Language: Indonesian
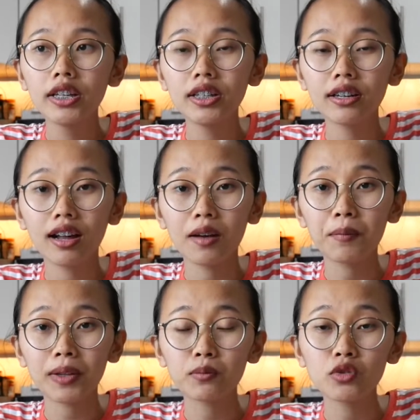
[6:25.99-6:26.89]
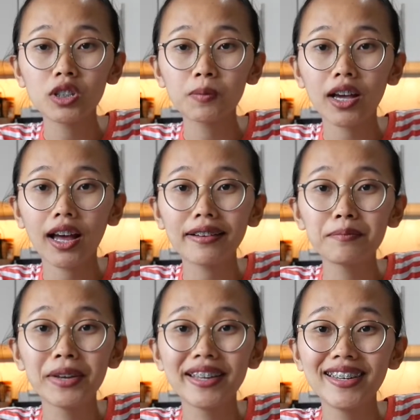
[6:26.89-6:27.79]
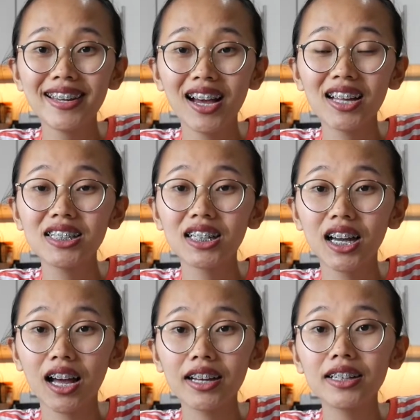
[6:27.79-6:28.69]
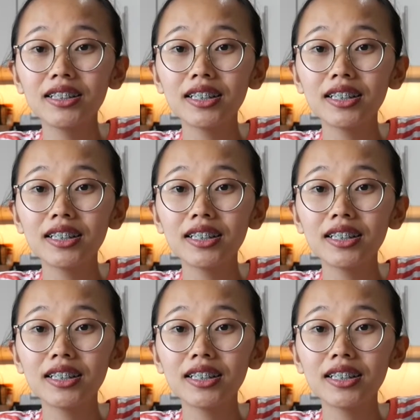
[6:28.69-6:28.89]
di negara empat musim kan beda dengan